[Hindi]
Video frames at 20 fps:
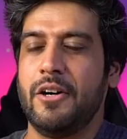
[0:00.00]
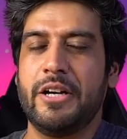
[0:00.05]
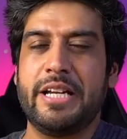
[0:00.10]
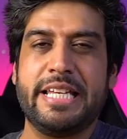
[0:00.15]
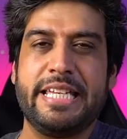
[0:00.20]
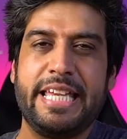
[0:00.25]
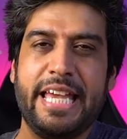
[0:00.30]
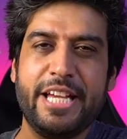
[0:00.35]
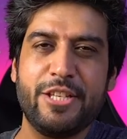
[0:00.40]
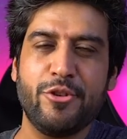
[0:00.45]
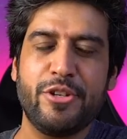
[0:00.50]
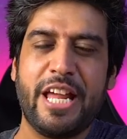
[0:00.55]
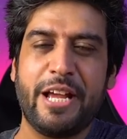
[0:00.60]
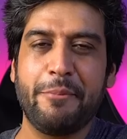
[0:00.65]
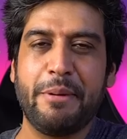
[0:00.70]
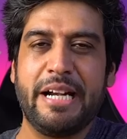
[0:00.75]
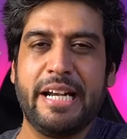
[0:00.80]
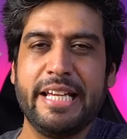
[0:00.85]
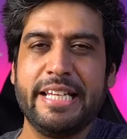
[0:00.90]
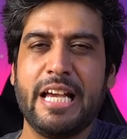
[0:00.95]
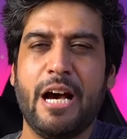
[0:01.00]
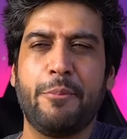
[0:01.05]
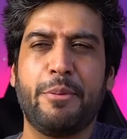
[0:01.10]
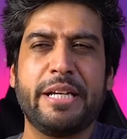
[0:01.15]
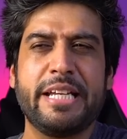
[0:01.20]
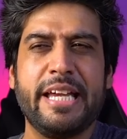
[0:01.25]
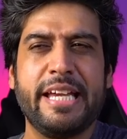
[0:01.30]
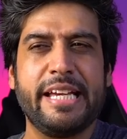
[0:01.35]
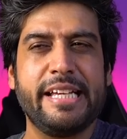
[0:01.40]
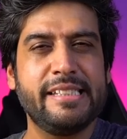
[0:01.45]
और ये जो नेकबैंड है यहाँ पर
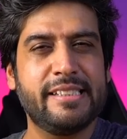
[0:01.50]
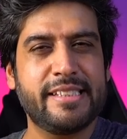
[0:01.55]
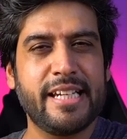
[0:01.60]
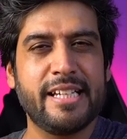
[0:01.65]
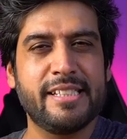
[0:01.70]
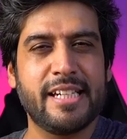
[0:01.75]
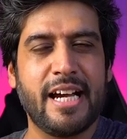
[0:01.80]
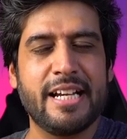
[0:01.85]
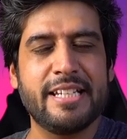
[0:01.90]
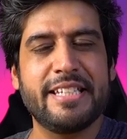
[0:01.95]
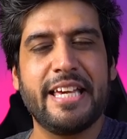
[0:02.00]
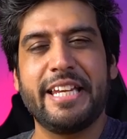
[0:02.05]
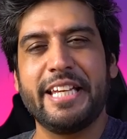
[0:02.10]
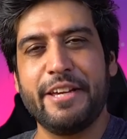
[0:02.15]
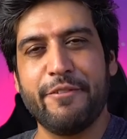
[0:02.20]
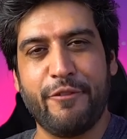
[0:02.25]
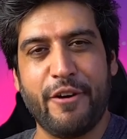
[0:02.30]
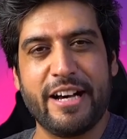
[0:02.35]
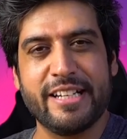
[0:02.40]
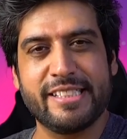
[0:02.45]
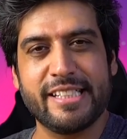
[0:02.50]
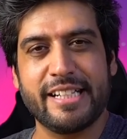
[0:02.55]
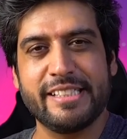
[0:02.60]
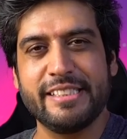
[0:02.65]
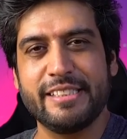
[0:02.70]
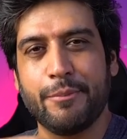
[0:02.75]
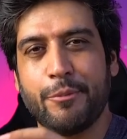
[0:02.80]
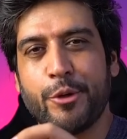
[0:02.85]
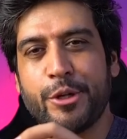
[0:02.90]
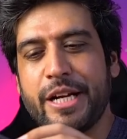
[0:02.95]
ये इंस्टा चार्ज यानी कि फास्ट चार्जिंग
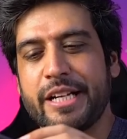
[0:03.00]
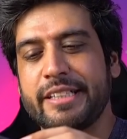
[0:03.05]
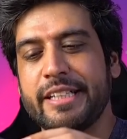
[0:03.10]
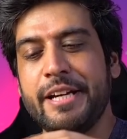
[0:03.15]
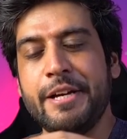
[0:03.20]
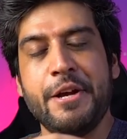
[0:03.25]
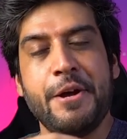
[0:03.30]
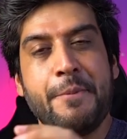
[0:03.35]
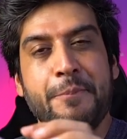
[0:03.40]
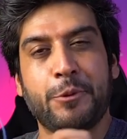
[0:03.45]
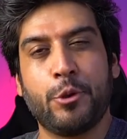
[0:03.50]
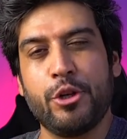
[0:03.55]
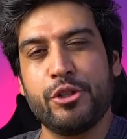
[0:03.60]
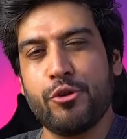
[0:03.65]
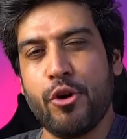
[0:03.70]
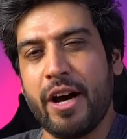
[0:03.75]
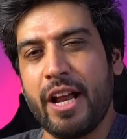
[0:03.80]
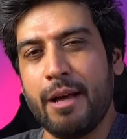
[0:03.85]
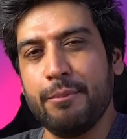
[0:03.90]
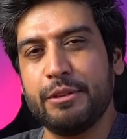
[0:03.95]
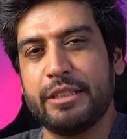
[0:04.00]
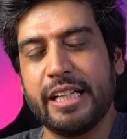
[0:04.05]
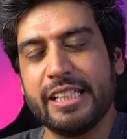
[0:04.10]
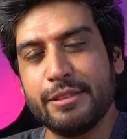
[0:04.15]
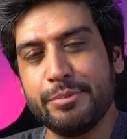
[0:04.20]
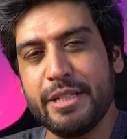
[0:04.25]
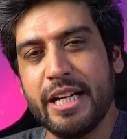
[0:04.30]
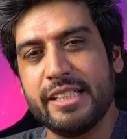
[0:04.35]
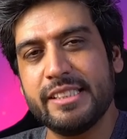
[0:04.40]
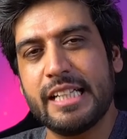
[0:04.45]
सपोर्ट करता है तो इसको अगर आप
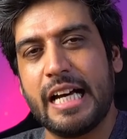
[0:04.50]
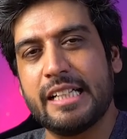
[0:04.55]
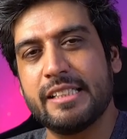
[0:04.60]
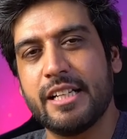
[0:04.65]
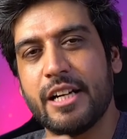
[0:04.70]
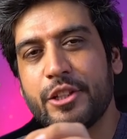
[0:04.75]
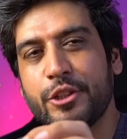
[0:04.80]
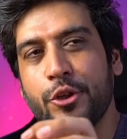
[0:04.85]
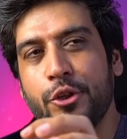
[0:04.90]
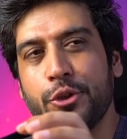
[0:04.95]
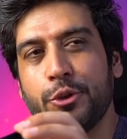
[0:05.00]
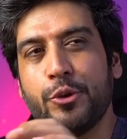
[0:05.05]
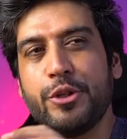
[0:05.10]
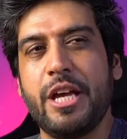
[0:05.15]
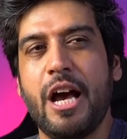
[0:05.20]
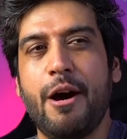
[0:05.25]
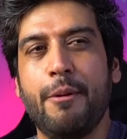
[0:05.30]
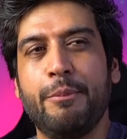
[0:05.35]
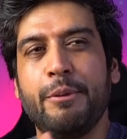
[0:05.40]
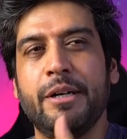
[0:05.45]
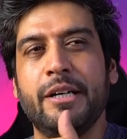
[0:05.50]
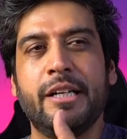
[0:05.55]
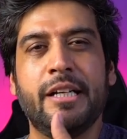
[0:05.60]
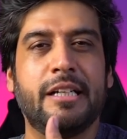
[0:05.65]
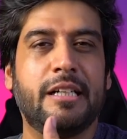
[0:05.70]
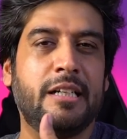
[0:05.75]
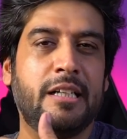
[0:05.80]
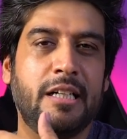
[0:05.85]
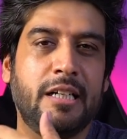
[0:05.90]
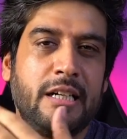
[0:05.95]
दस मिनट चार्ज करते हो तो यहाँ पर
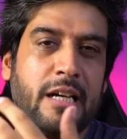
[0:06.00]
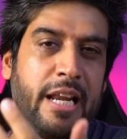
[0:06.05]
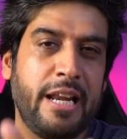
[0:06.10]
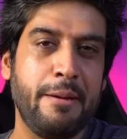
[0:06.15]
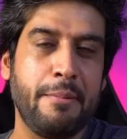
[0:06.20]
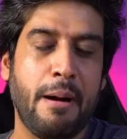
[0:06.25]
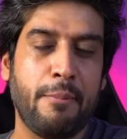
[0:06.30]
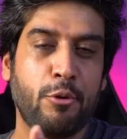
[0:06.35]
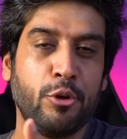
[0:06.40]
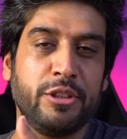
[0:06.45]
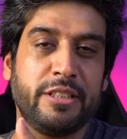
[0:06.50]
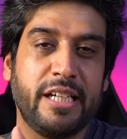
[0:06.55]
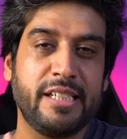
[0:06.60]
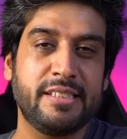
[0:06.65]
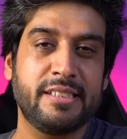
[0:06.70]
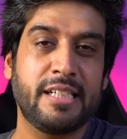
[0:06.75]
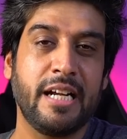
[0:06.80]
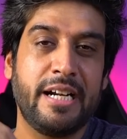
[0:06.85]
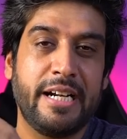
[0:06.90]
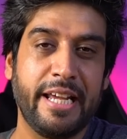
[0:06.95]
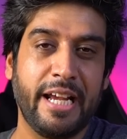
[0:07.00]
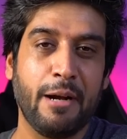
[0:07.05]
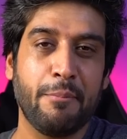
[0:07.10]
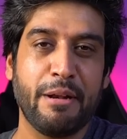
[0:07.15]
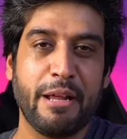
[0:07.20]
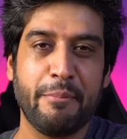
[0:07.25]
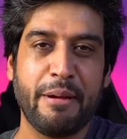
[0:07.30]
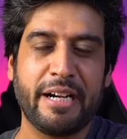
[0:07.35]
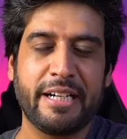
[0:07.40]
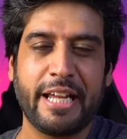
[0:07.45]
करीब आपको 10 घंटे का
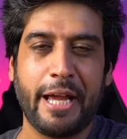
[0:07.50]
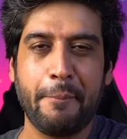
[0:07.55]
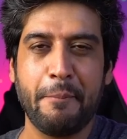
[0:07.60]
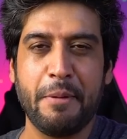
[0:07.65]
प्लेबैक टाइम